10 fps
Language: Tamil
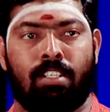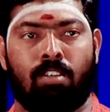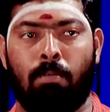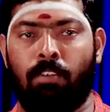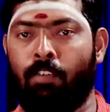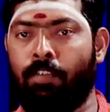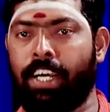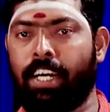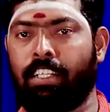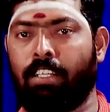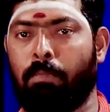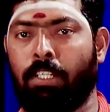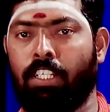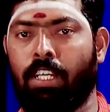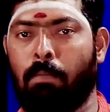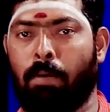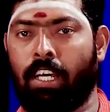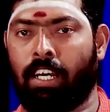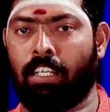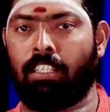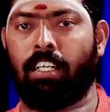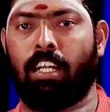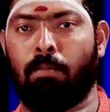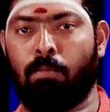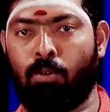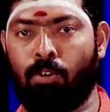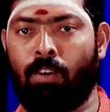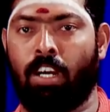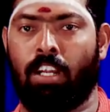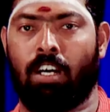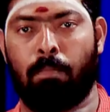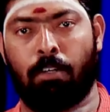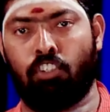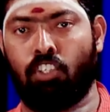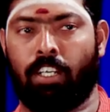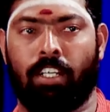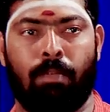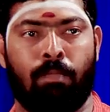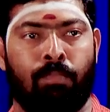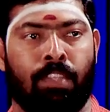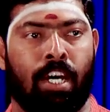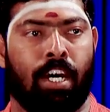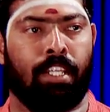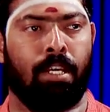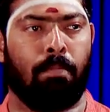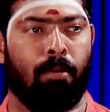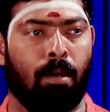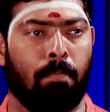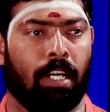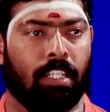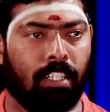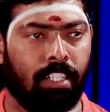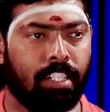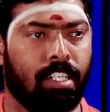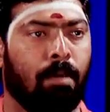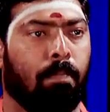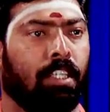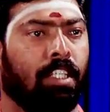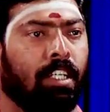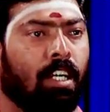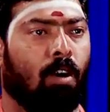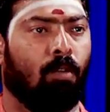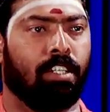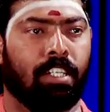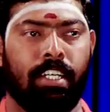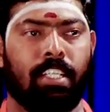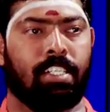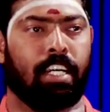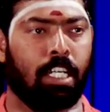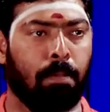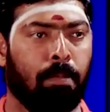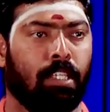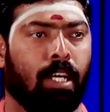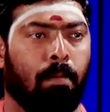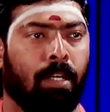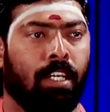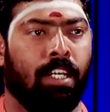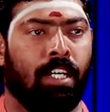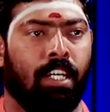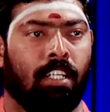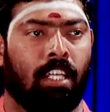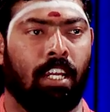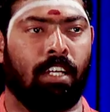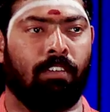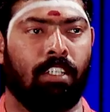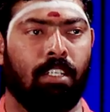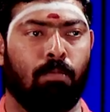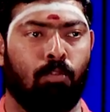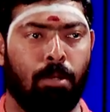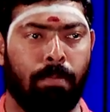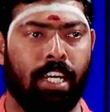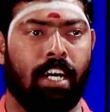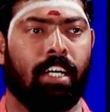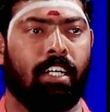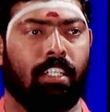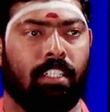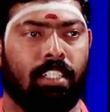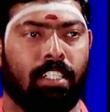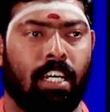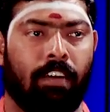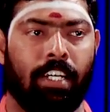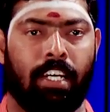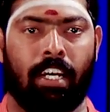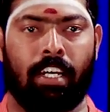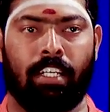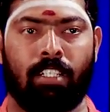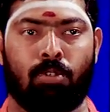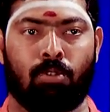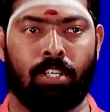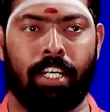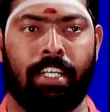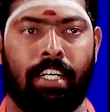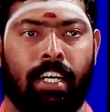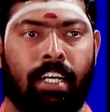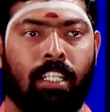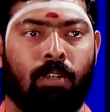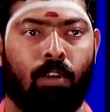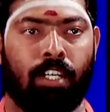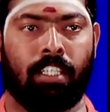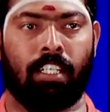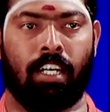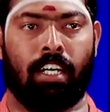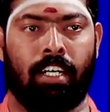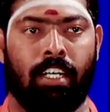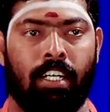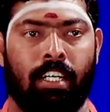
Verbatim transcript: சுவாமி விவேகானந்தரை பற்றி நான் பல கருத்துக்களை புக்கு வாயிலாக படிச்சிருக்கேன் அதே போல் மத தெரசா பற்றி அவங்க செய்த சகிப்புத்தன்மை தன்னை வந்து முழுமையாக இந்த சேவைக்காக இந்த சொசைட்டிக்காக இந்த உலகத்துக்காக